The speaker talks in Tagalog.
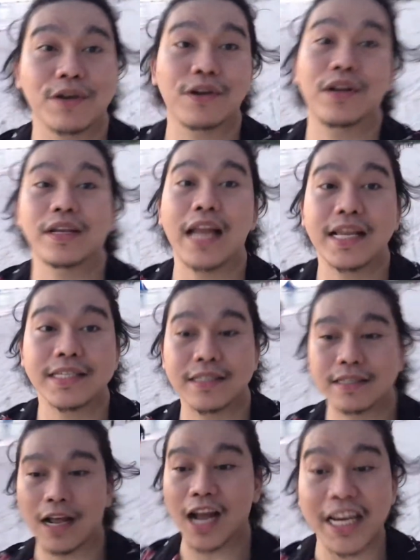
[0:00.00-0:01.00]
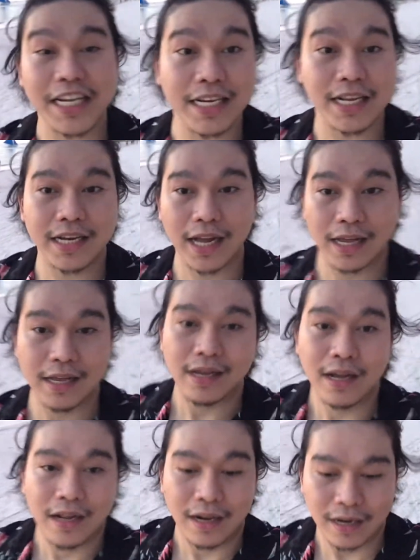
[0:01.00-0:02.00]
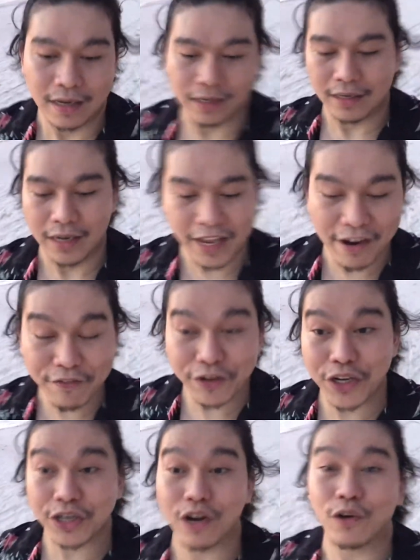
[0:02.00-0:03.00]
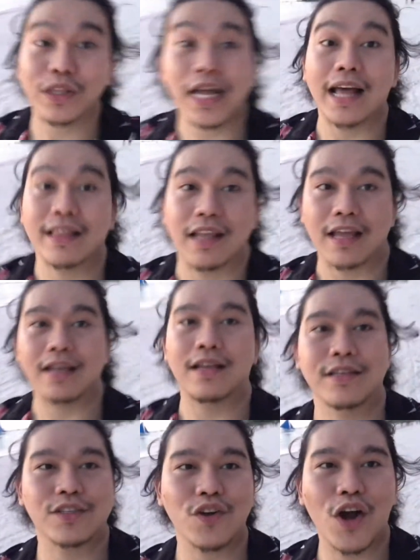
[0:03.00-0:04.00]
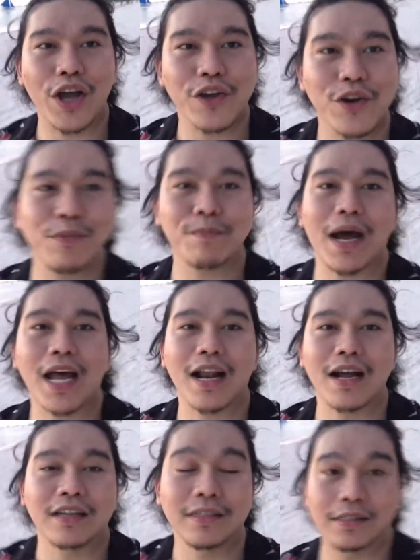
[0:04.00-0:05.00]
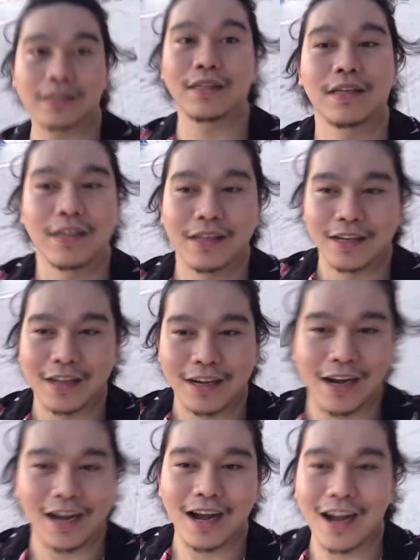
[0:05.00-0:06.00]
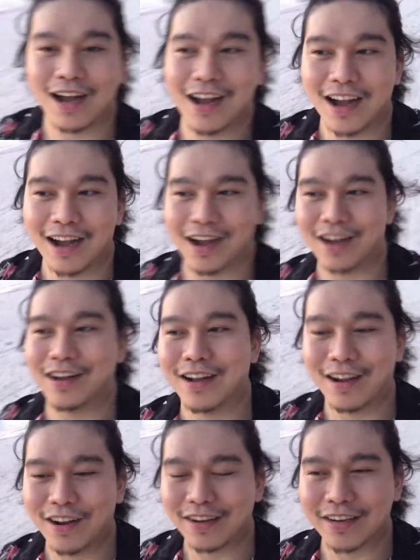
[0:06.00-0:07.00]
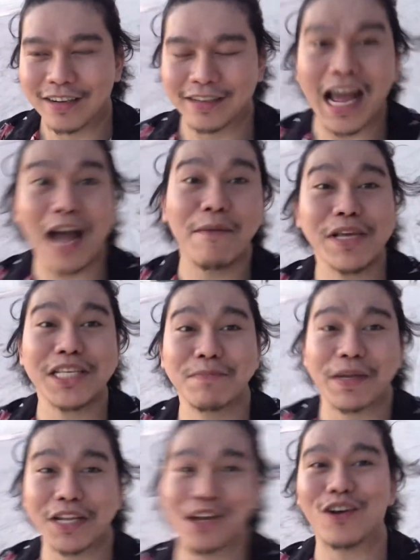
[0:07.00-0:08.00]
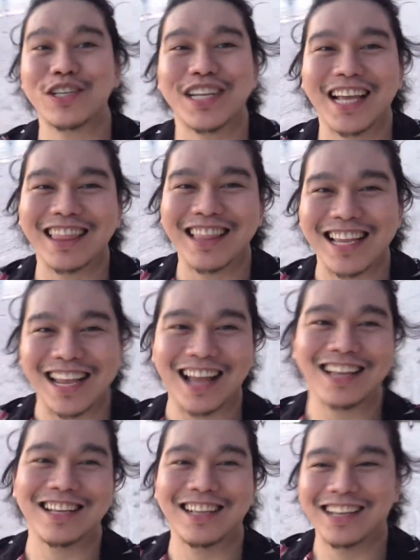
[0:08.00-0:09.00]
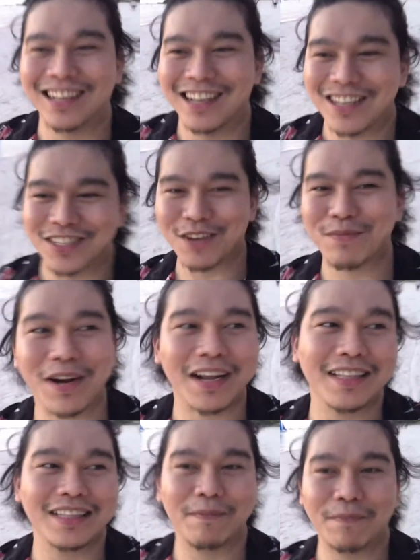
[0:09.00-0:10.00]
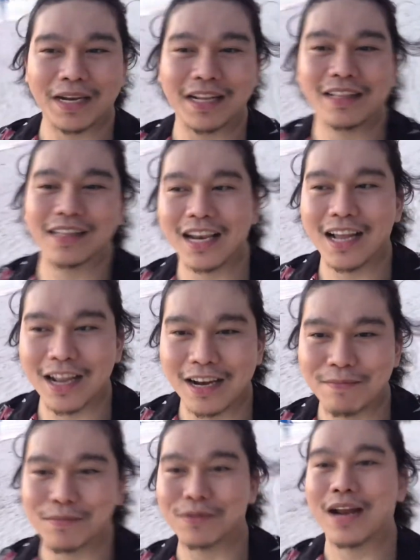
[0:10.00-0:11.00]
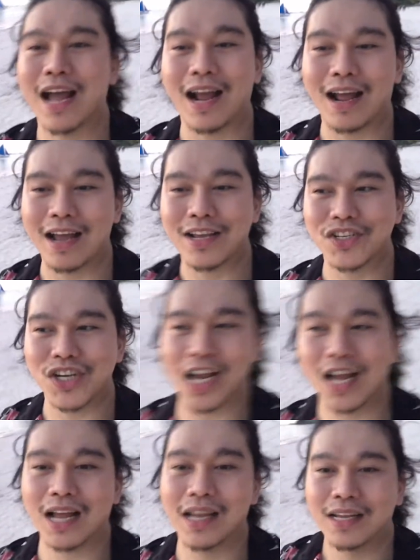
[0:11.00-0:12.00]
ko last, uh, kanina na every year ako dati. So ngayon parang uh, na-amaze pa rin ako sa ganda niya. Sobrang ganda pa rin talaga ng Boracay. Tsaka